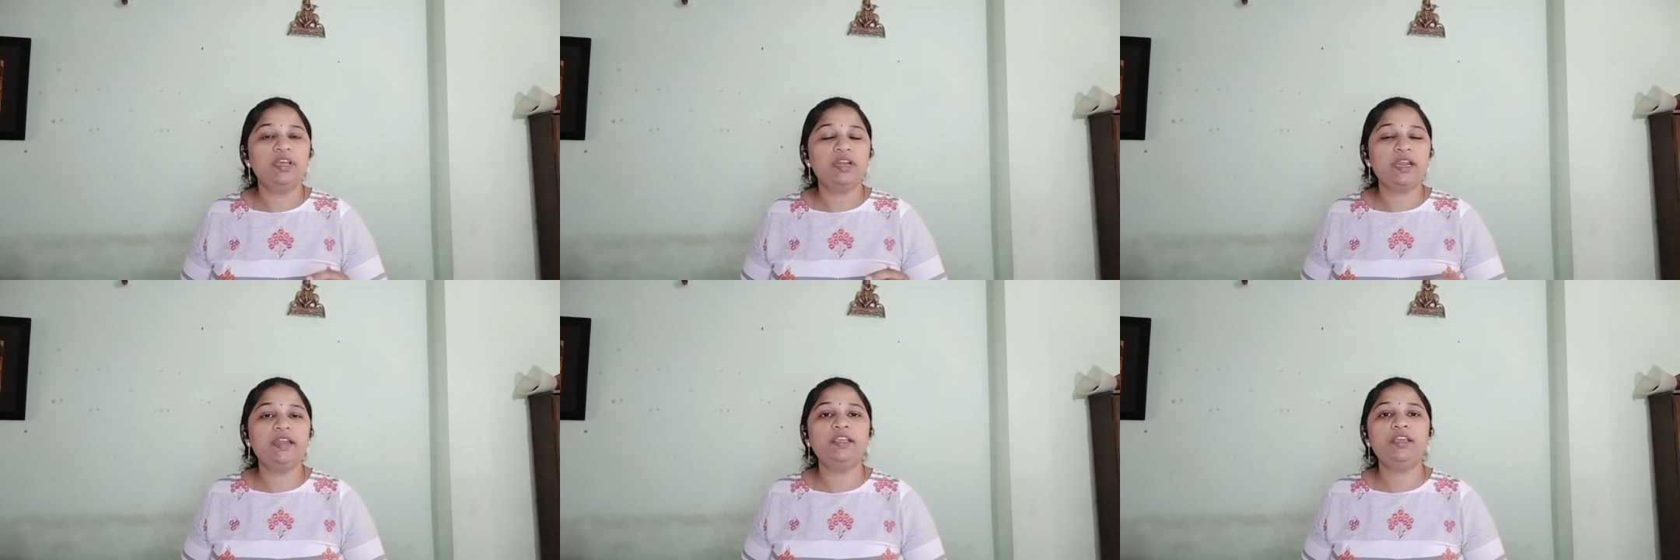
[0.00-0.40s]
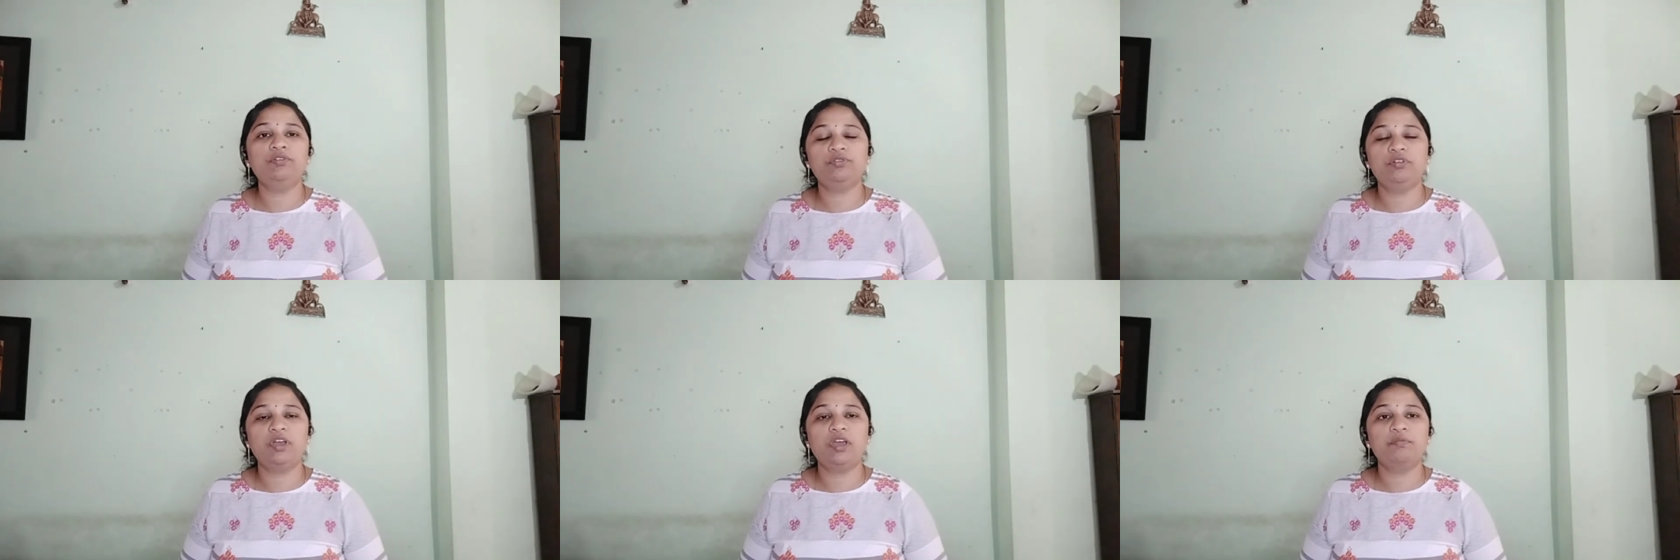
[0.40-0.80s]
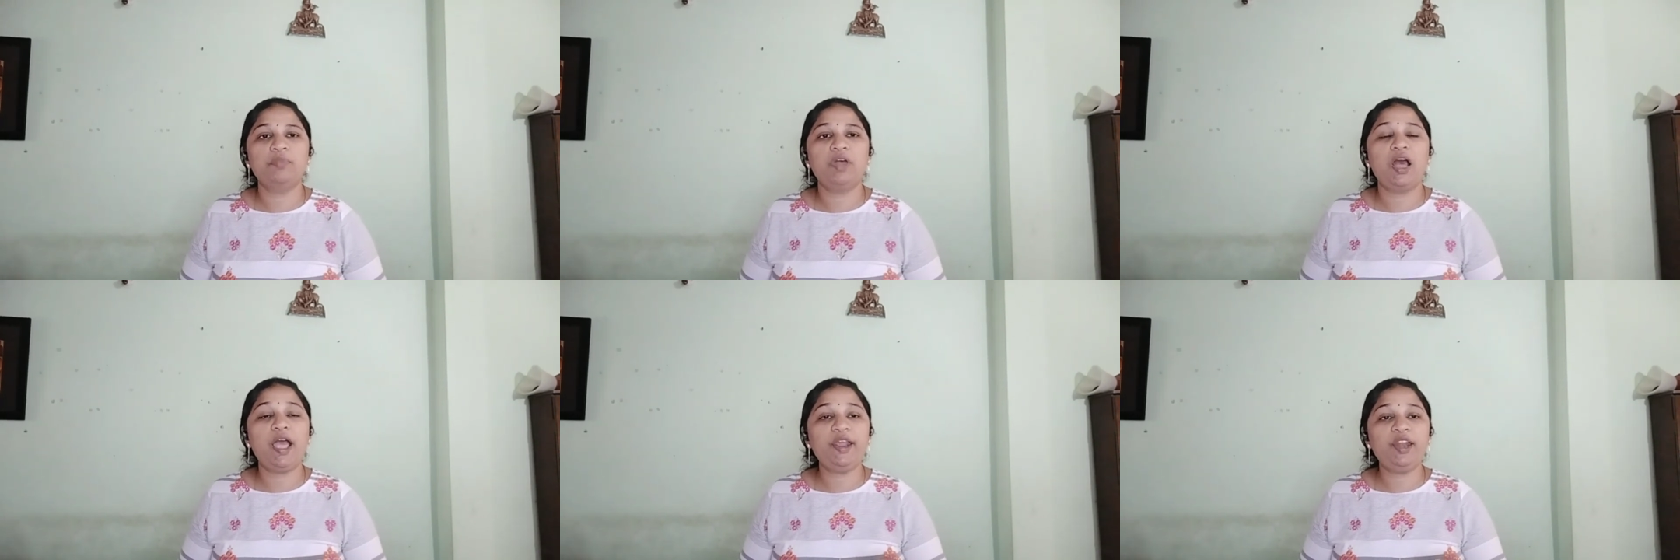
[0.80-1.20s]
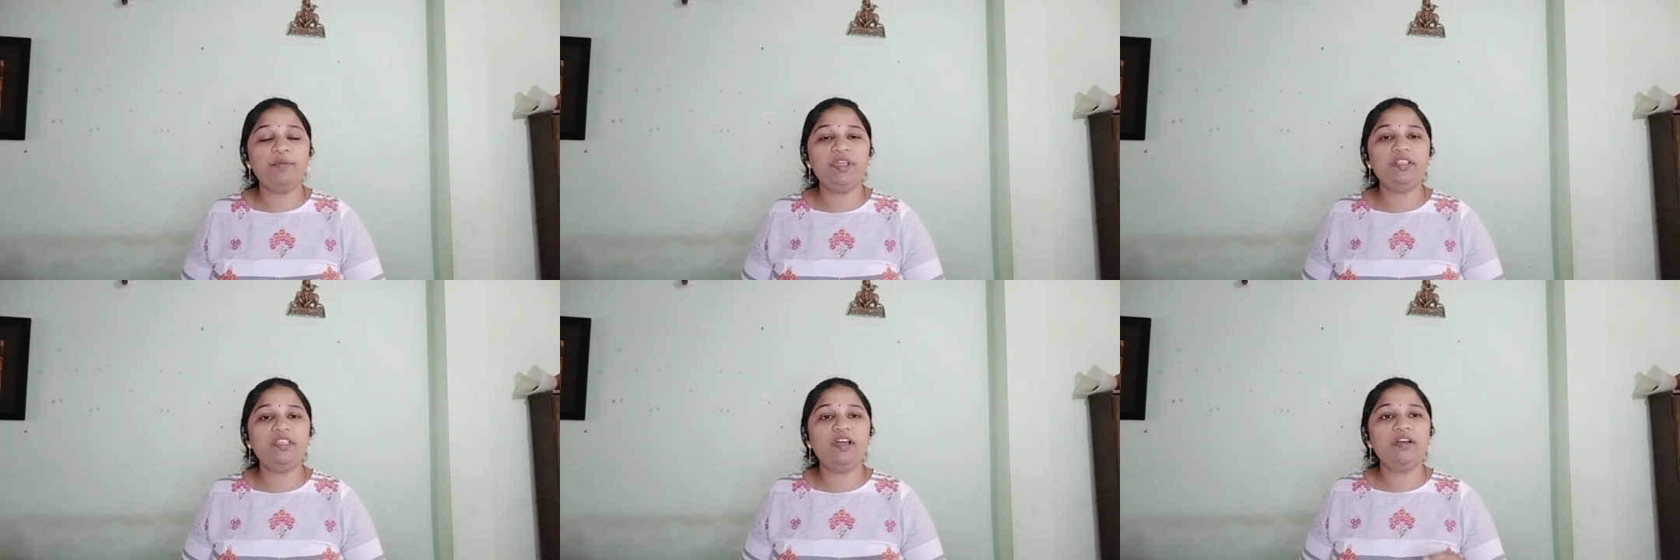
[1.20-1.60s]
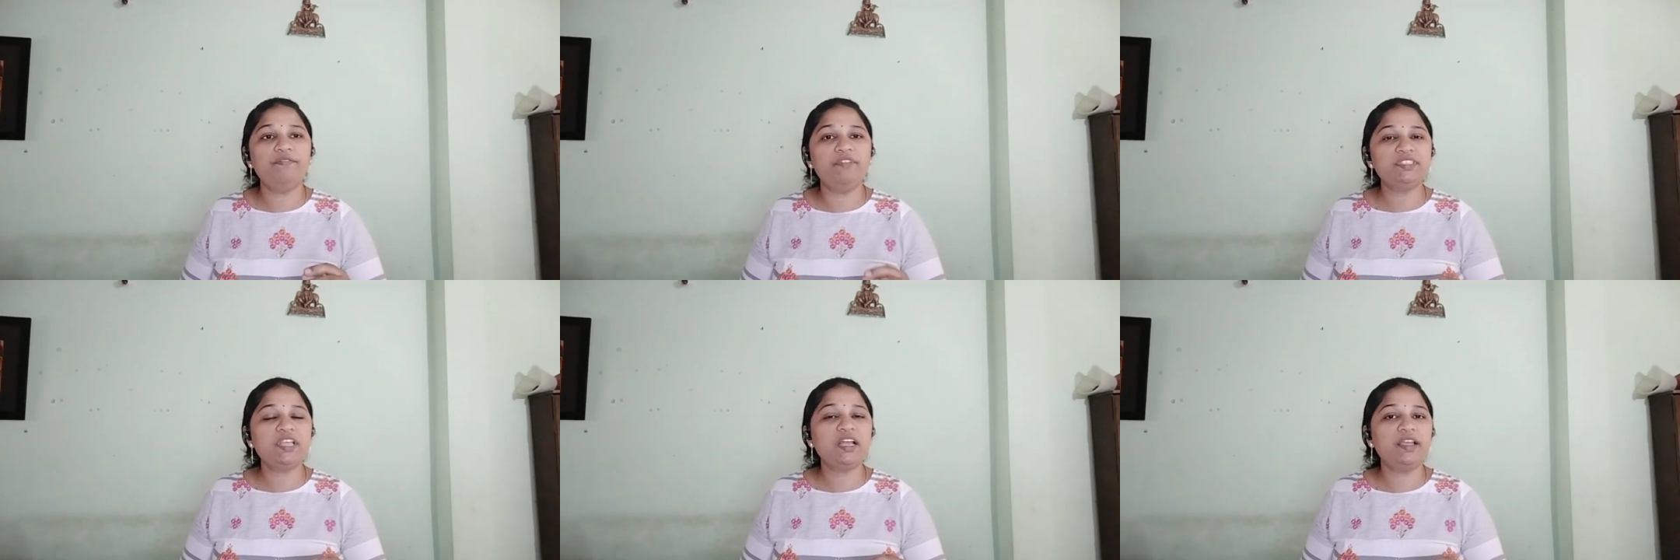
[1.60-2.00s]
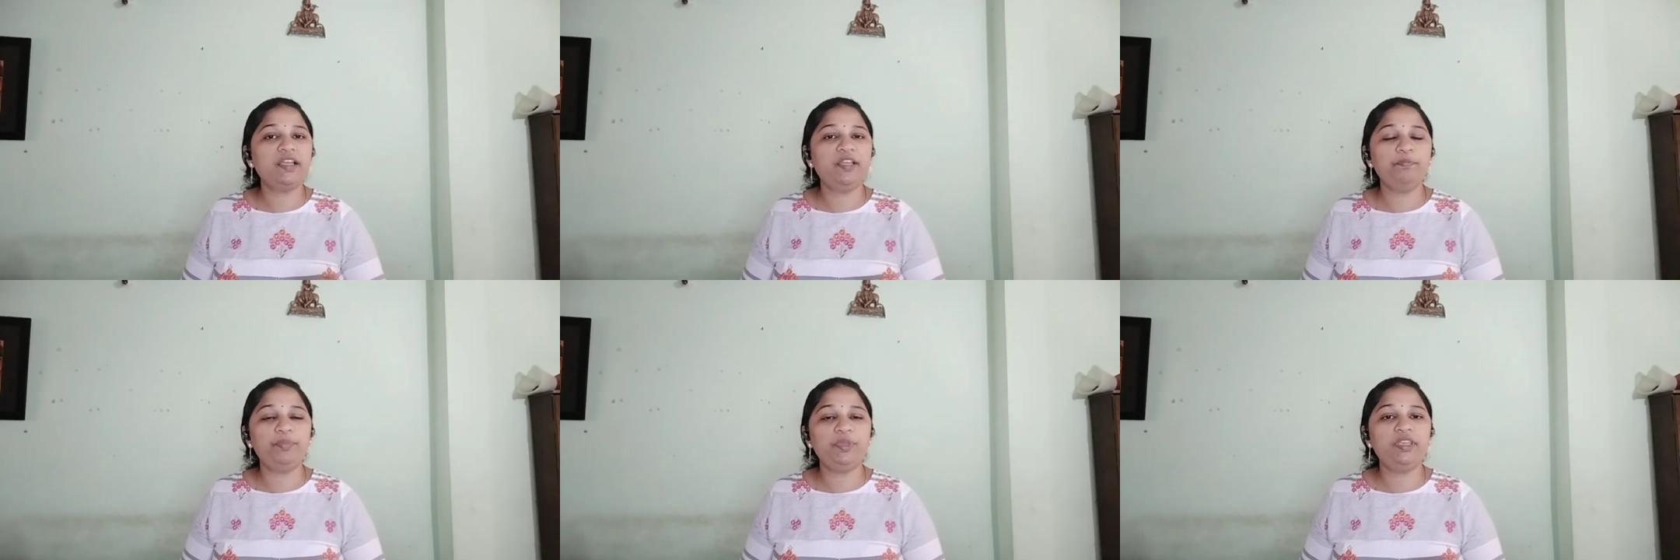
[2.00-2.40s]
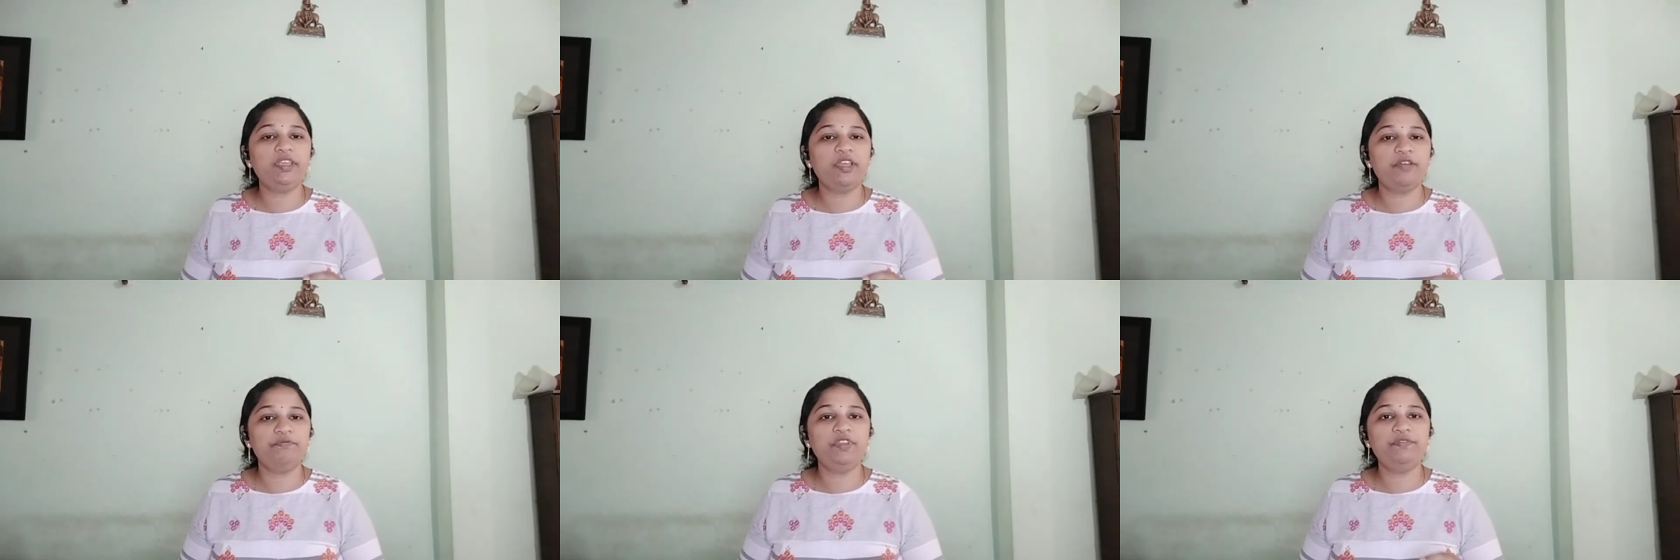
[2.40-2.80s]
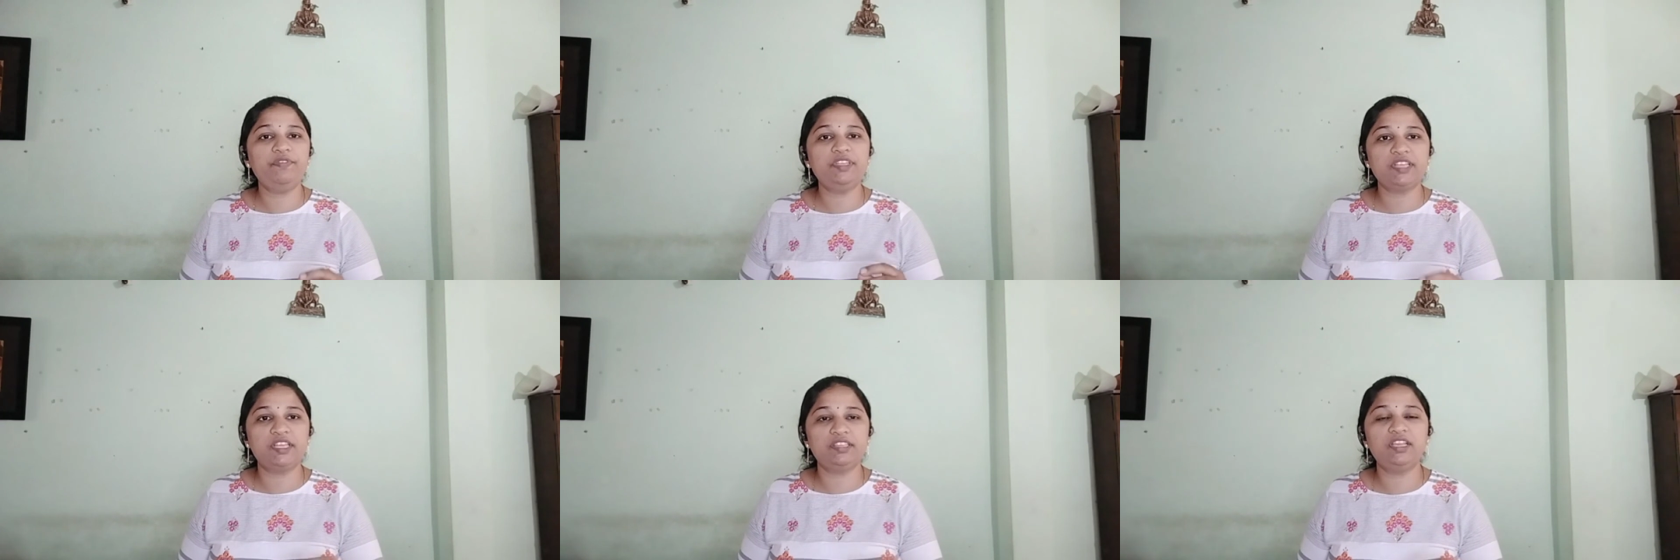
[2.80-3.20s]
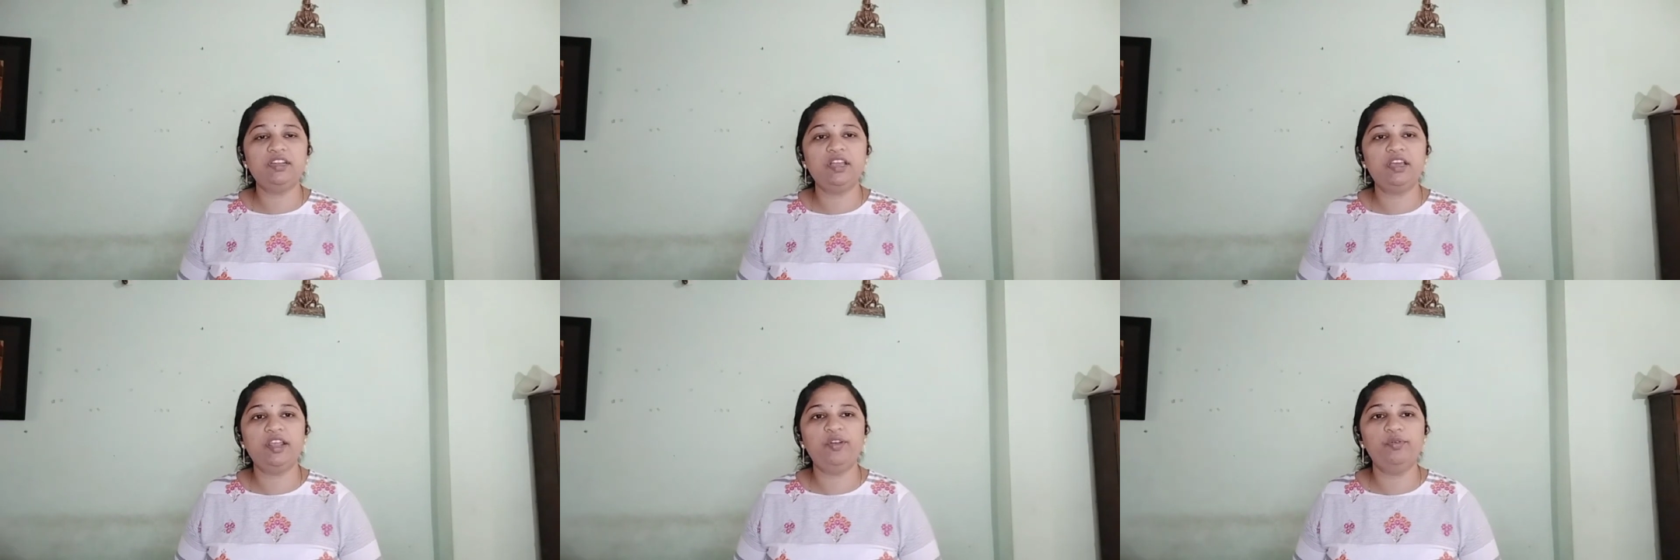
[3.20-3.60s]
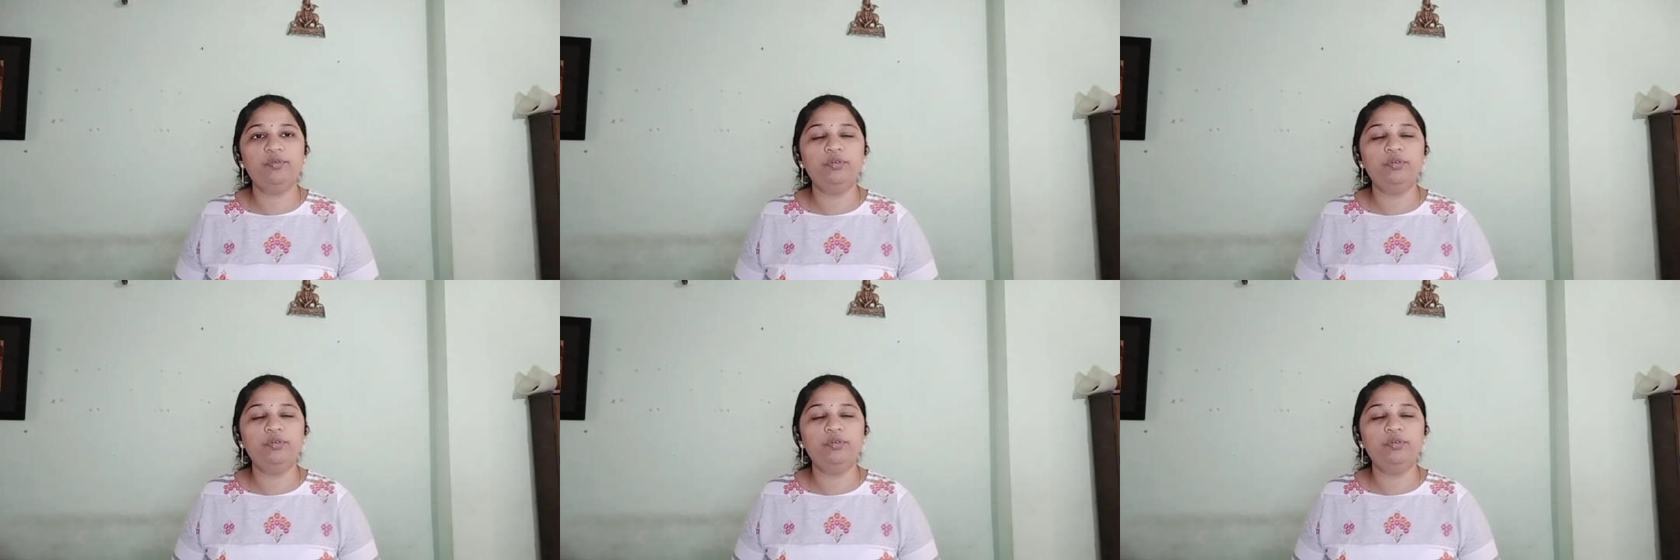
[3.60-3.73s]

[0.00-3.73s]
రెడీ అవుతున్నారు ఆయన మీద విశాఖ ఎంపీ ఎంపీవి సత్యనారాయణ